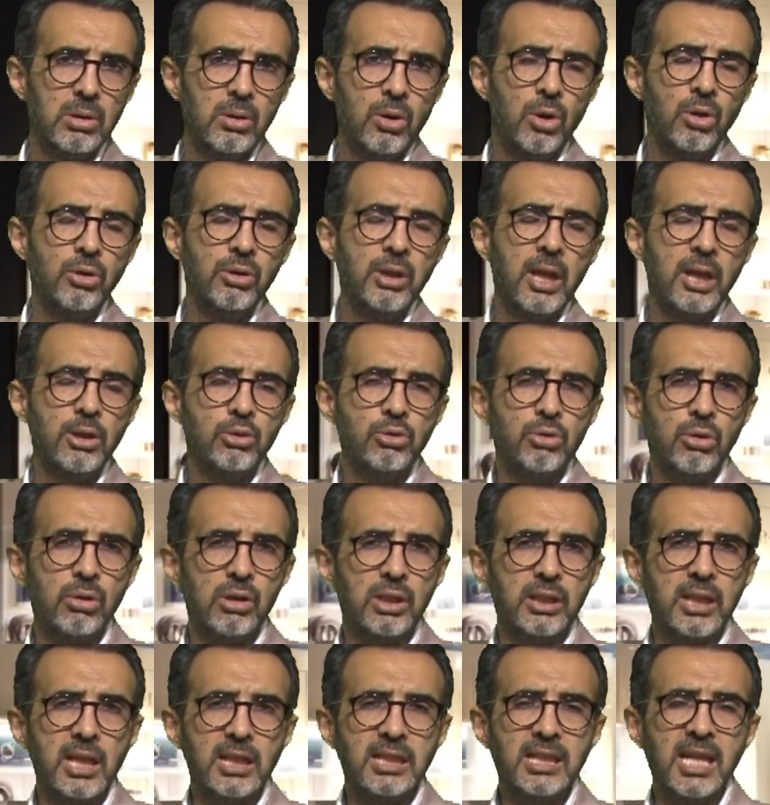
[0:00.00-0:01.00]
Ondan
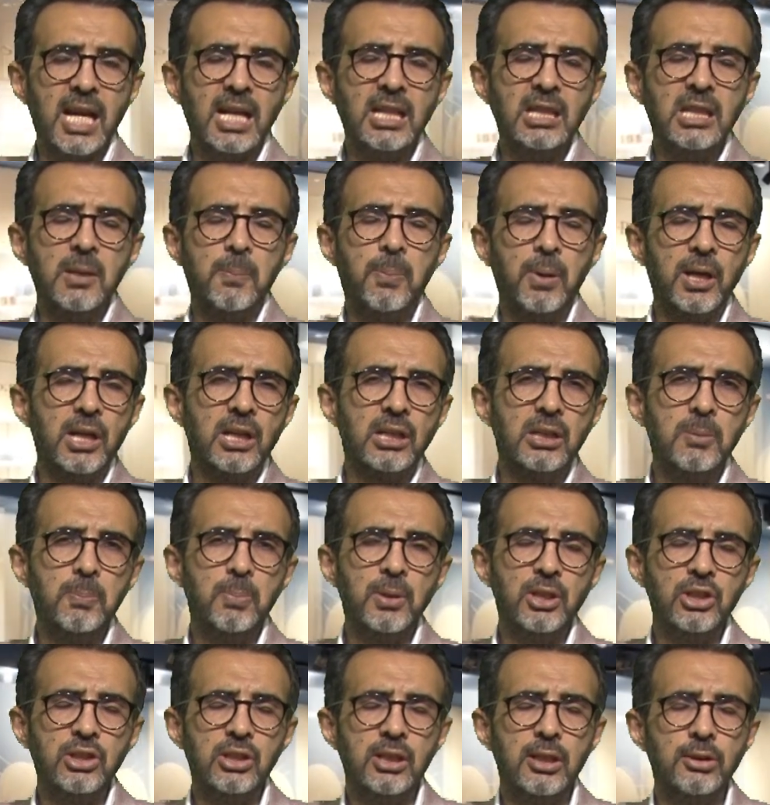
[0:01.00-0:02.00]
sonra da kendi paranın
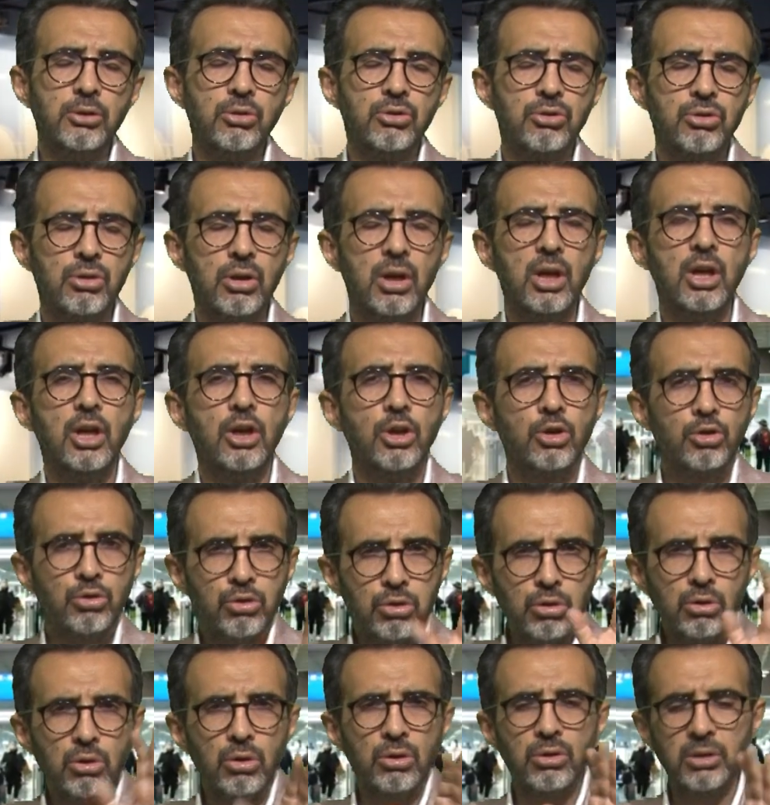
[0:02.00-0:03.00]
peşine düş.
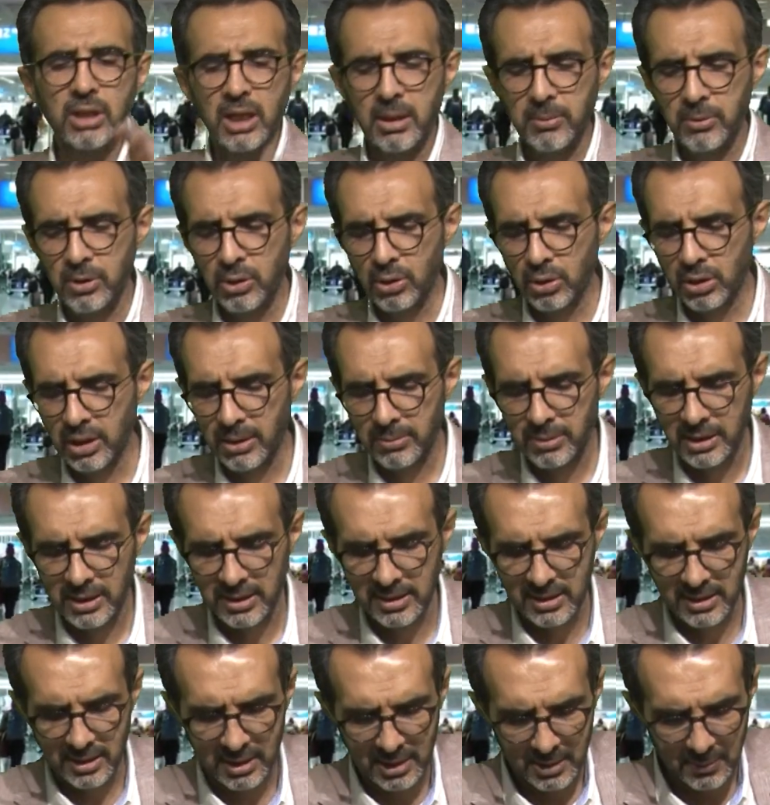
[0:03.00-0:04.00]
Şu konuda emin
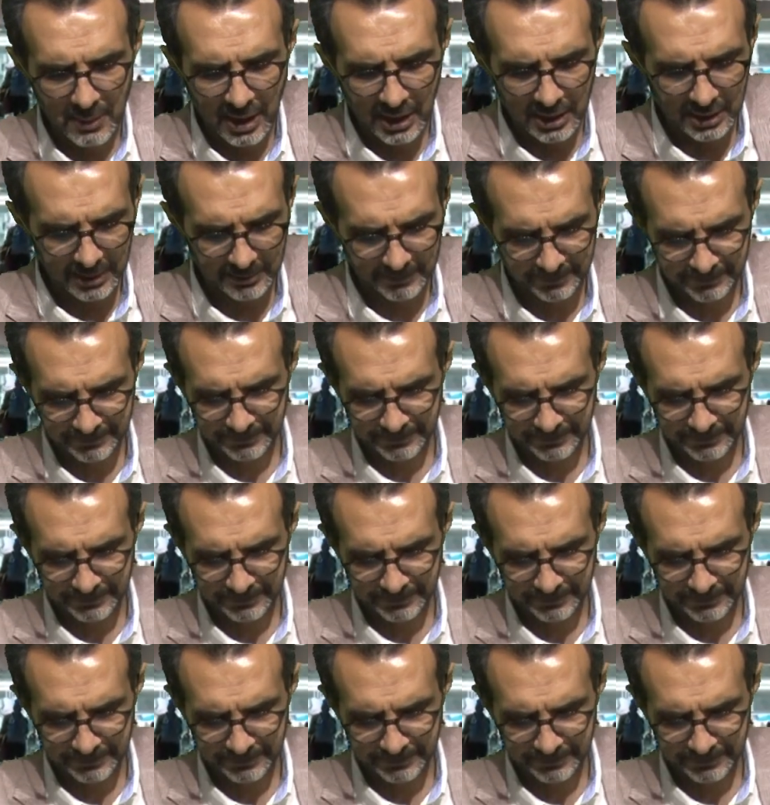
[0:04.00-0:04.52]
olabilirsiniz. Bakın.